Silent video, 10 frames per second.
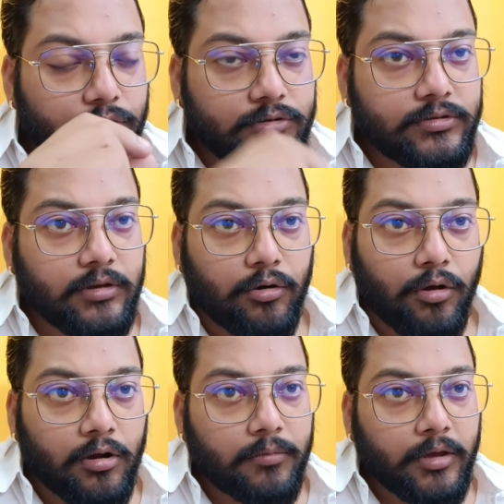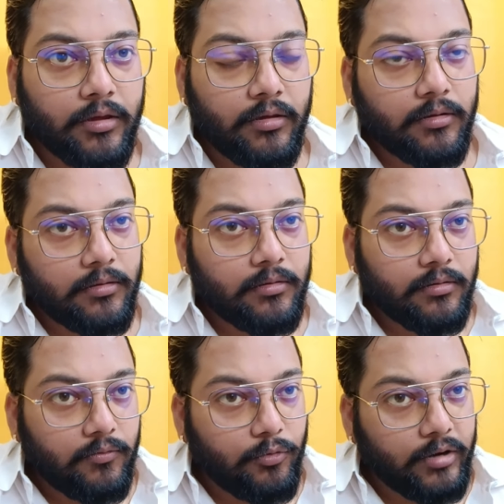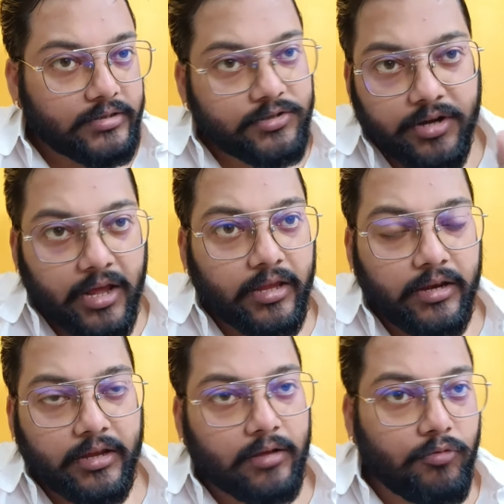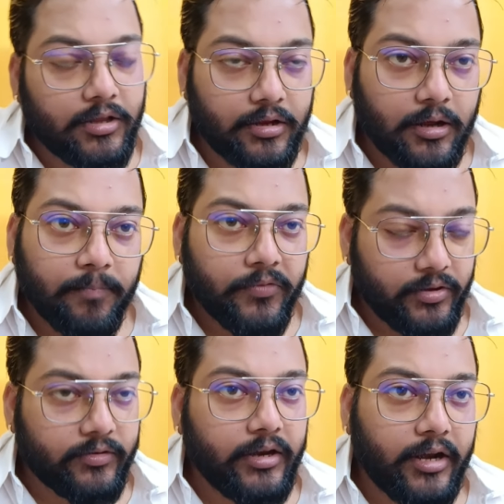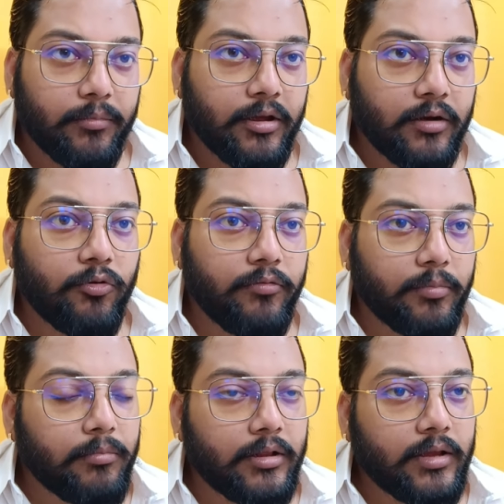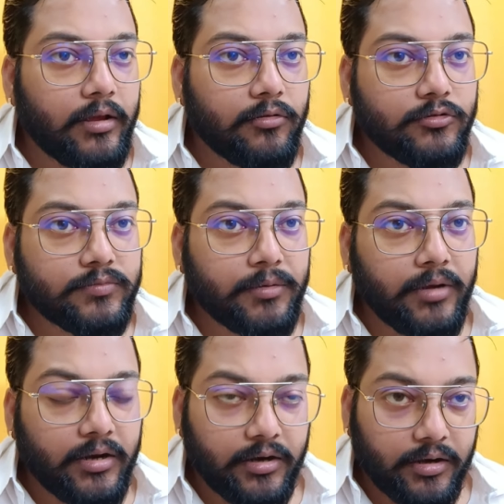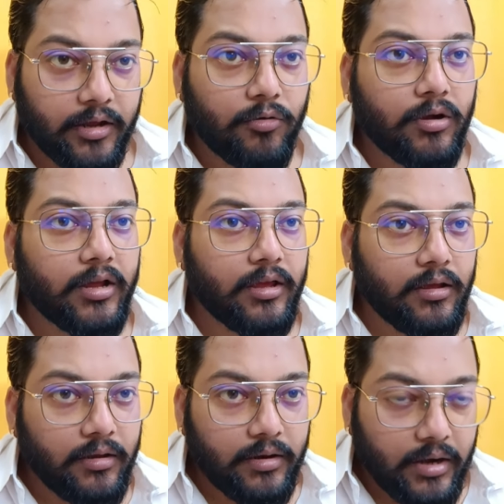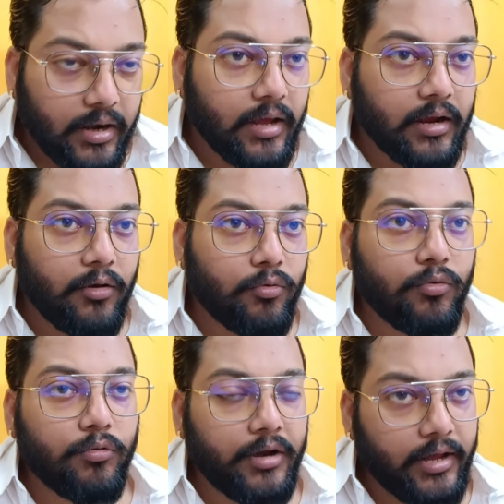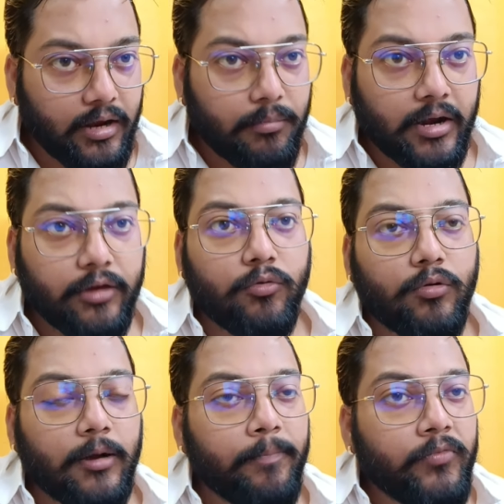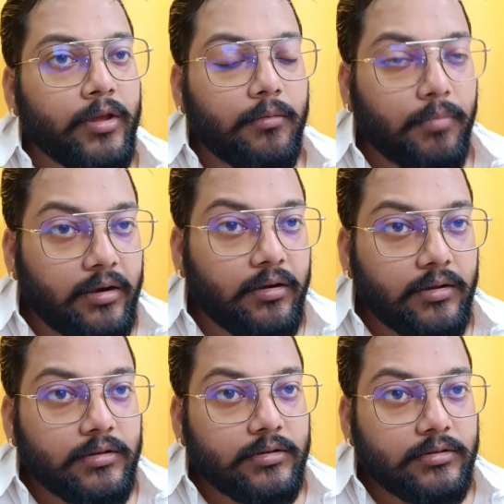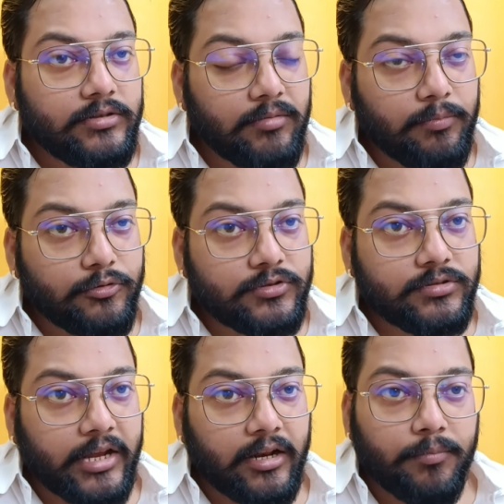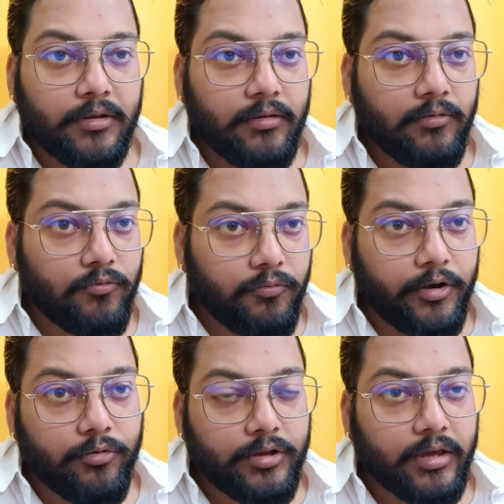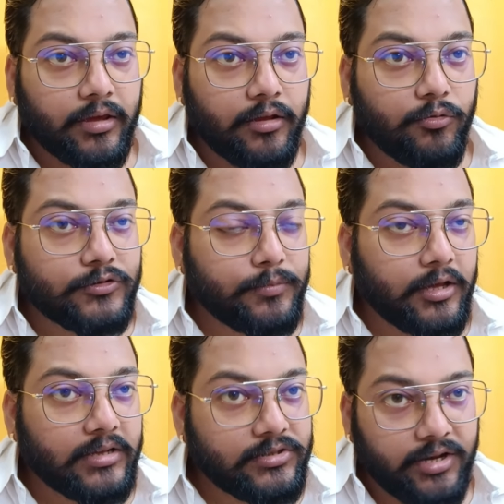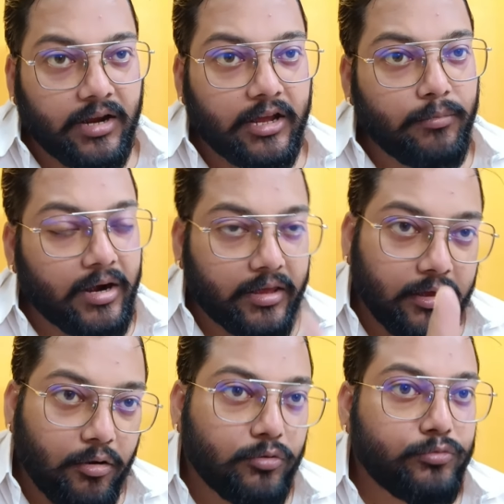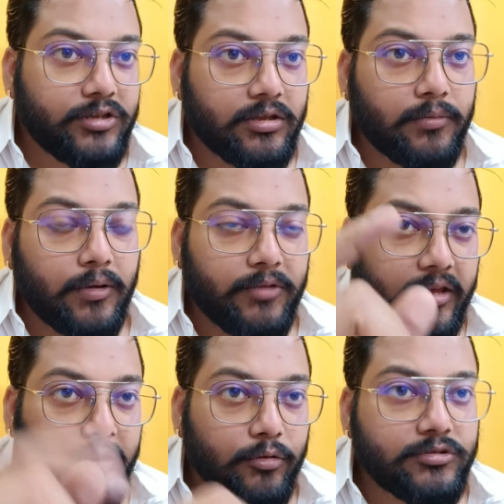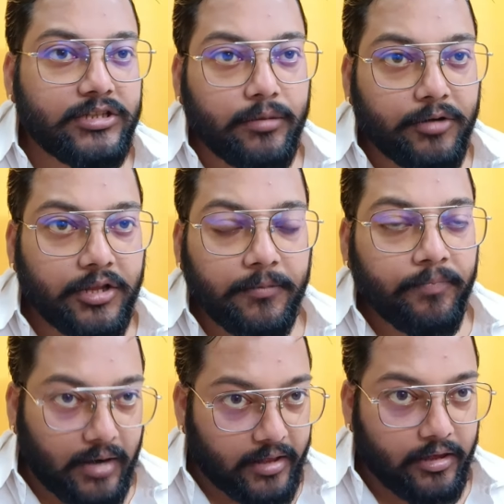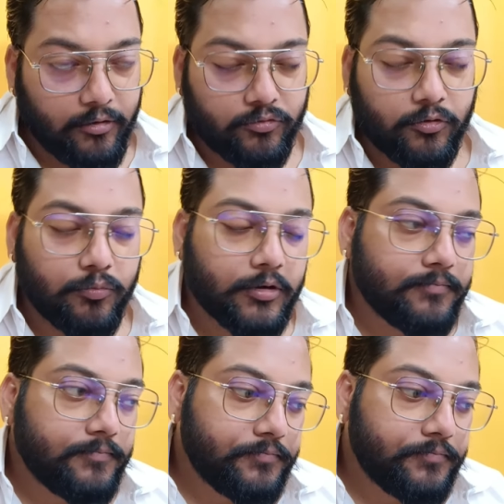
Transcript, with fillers: उस ग्लॉक में वो अस्ट्रिया ही लिखा हुआ दिखा जैसे इंडिया में अगर कोई वेपन बनता है तो उसमें मेड इन इंडिया होगा या इंडिया का लोगो इंडिया का मार्किंग होगा बट जब आप उस चैनल पे वो वीडियो देखेंगे तो उसमें अस्ट्रिया का ही मार्किंग है और दूसरी तरफ आप देखेंगे तो सी मार्किंग है उसके ऊपर